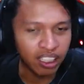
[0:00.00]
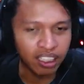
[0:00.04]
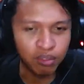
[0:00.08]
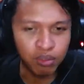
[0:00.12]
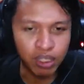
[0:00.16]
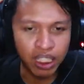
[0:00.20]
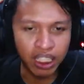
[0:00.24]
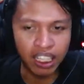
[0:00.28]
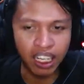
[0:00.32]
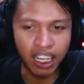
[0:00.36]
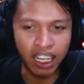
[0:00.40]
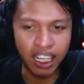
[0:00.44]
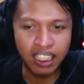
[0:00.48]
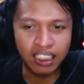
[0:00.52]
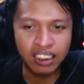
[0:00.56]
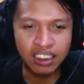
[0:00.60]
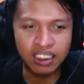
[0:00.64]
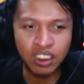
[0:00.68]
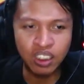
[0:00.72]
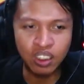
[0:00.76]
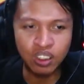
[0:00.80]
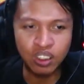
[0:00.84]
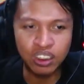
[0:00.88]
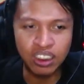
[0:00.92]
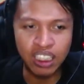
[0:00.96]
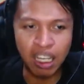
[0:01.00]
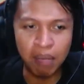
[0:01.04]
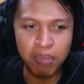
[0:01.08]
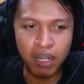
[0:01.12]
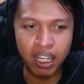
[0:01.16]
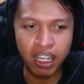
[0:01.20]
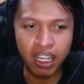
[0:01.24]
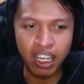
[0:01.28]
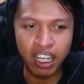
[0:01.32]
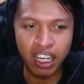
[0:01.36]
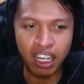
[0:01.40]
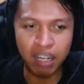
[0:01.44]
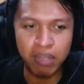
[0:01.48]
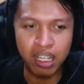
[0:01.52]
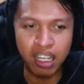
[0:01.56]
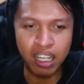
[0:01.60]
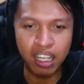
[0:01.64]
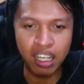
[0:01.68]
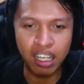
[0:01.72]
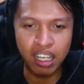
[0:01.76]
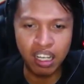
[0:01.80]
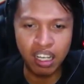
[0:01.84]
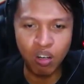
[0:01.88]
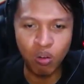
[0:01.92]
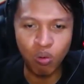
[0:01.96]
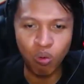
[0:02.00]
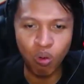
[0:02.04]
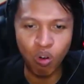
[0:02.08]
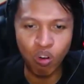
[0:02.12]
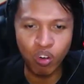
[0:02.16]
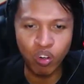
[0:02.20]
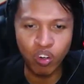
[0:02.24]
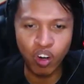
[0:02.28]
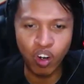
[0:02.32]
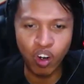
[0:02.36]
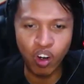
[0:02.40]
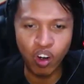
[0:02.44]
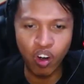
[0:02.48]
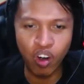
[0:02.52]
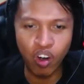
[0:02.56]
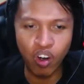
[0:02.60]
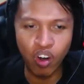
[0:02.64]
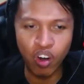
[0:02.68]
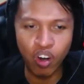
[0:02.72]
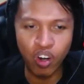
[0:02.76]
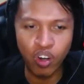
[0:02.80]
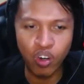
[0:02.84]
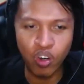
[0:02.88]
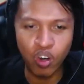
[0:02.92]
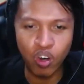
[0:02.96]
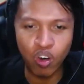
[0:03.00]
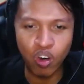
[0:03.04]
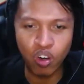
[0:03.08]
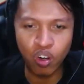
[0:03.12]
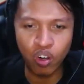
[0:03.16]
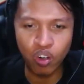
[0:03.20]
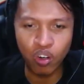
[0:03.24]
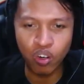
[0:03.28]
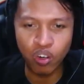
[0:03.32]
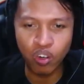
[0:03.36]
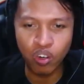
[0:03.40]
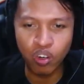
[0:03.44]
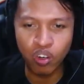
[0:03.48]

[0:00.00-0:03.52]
kita mulai Let's go siapa yang akan menang Oke dorong